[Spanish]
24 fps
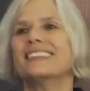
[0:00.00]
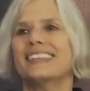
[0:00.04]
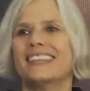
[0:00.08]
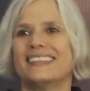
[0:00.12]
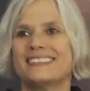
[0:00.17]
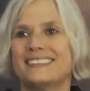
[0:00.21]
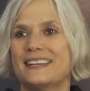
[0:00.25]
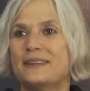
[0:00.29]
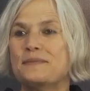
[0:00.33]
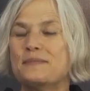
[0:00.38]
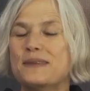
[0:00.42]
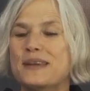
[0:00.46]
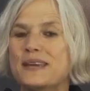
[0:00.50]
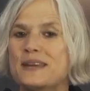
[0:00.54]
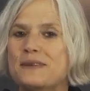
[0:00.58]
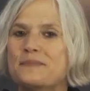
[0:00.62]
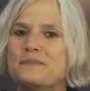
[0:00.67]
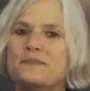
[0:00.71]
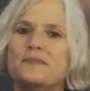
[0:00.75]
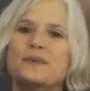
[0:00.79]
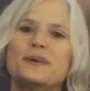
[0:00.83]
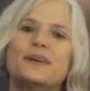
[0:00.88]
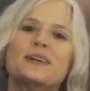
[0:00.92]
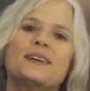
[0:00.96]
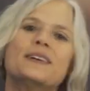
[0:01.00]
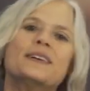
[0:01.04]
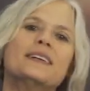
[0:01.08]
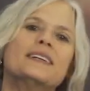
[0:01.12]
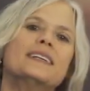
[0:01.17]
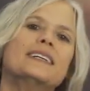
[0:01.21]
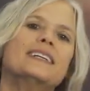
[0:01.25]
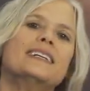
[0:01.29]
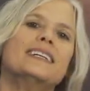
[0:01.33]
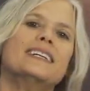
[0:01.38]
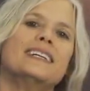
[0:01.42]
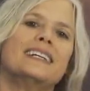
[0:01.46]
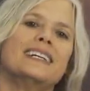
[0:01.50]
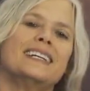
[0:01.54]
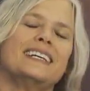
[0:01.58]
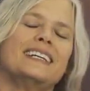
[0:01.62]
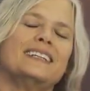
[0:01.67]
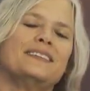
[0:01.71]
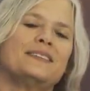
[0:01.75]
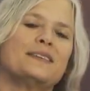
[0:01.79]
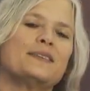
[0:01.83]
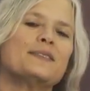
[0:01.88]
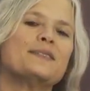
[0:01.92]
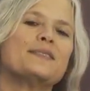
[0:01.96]
es el mismo,
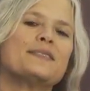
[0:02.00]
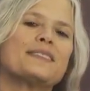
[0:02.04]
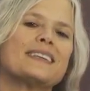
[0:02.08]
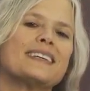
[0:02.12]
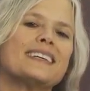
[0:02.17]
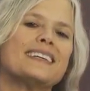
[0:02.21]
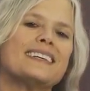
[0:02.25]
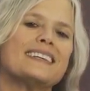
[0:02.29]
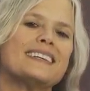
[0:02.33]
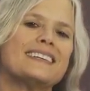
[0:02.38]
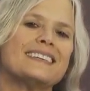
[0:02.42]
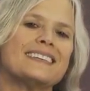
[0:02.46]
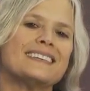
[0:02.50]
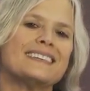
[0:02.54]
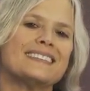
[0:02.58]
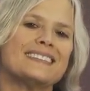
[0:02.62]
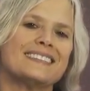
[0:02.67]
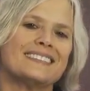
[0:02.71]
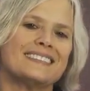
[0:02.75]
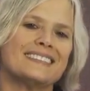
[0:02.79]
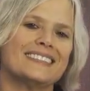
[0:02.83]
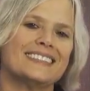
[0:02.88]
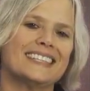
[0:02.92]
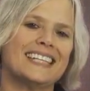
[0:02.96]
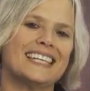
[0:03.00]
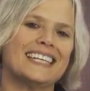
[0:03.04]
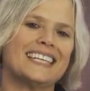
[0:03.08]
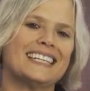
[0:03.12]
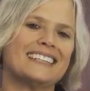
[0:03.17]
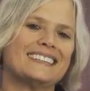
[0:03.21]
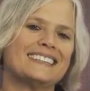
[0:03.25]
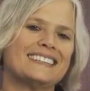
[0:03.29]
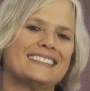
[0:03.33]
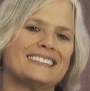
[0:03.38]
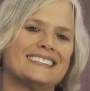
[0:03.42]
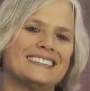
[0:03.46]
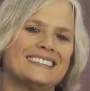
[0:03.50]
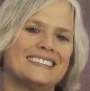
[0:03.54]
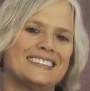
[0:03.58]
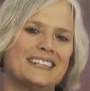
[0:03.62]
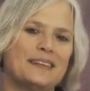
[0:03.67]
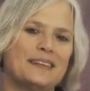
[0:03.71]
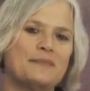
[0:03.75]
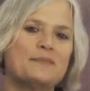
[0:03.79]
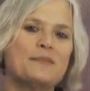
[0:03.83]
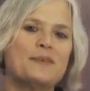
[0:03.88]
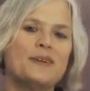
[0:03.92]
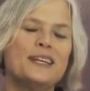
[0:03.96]
entonces es,
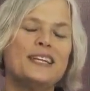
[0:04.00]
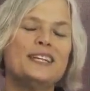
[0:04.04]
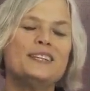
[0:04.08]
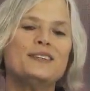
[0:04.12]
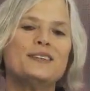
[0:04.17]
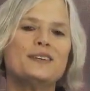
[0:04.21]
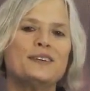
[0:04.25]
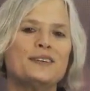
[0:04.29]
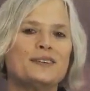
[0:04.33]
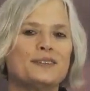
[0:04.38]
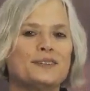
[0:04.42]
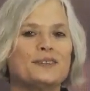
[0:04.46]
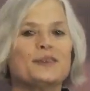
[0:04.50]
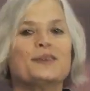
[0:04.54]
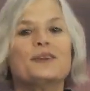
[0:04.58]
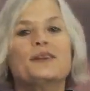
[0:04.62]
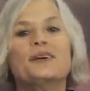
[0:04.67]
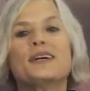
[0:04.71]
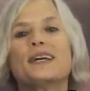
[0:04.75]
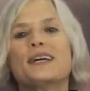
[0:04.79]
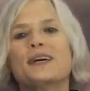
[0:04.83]
es muy lindo todo lo que